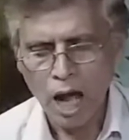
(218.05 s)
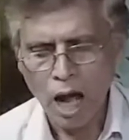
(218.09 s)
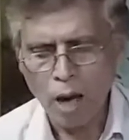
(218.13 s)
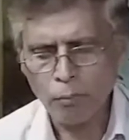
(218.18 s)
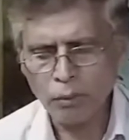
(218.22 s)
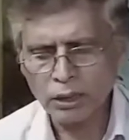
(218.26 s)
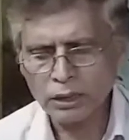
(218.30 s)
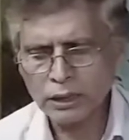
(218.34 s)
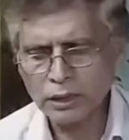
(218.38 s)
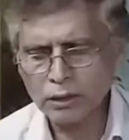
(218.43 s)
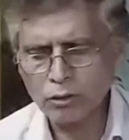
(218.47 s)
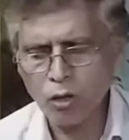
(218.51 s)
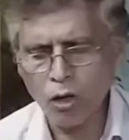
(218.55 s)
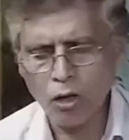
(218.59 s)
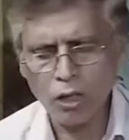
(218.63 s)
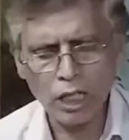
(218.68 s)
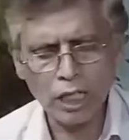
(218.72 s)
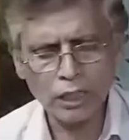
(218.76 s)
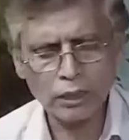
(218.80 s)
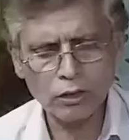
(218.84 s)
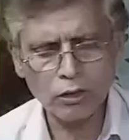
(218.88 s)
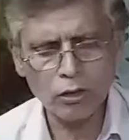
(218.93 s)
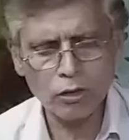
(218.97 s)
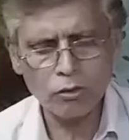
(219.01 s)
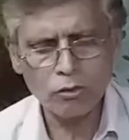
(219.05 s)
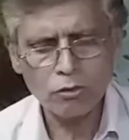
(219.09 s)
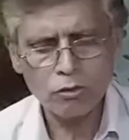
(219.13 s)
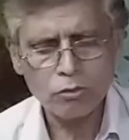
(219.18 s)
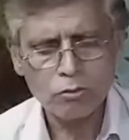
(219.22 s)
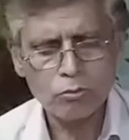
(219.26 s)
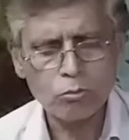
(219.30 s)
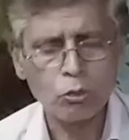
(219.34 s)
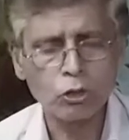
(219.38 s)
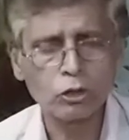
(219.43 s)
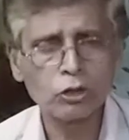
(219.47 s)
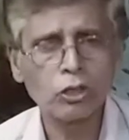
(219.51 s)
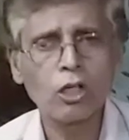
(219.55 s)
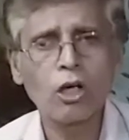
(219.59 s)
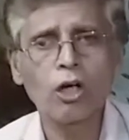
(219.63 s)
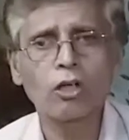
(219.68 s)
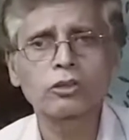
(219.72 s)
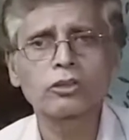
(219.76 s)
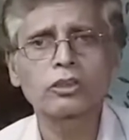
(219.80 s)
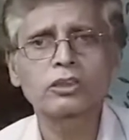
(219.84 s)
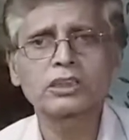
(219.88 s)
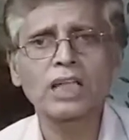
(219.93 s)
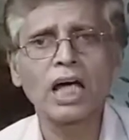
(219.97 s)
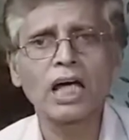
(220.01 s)
আমাদের গঙ্গাতেও মনে হয়
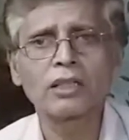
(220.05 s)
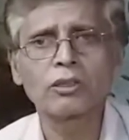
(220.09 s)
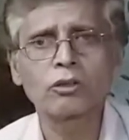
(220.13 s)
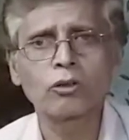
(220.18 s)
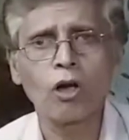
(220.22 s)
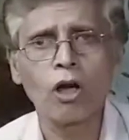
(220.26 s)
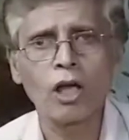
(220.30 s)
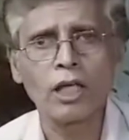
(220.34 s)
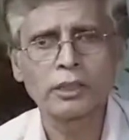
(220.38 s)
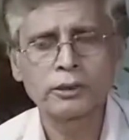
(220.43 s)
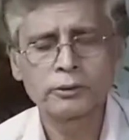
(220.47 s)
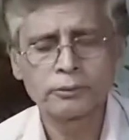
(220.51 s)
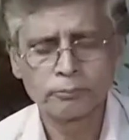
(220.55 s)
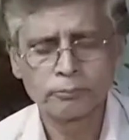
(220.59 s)
অত টান নয়